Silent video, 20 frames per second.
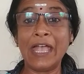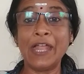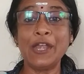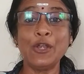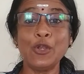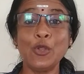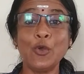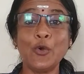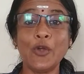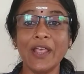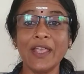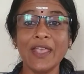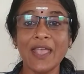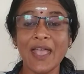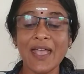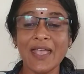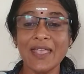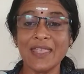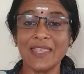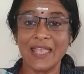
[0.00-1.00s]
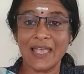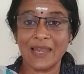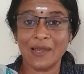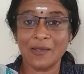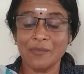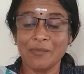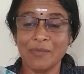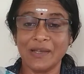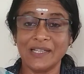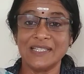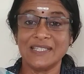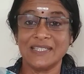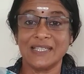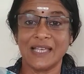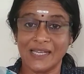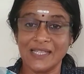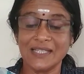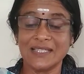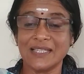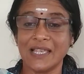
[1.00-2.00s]
என்னுடைய எலும்பை
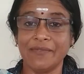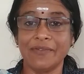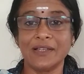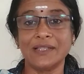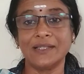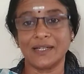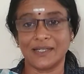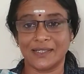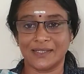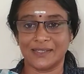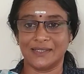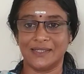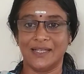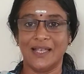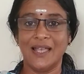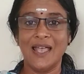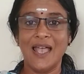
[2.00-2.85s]
சரி செய்வதற்கு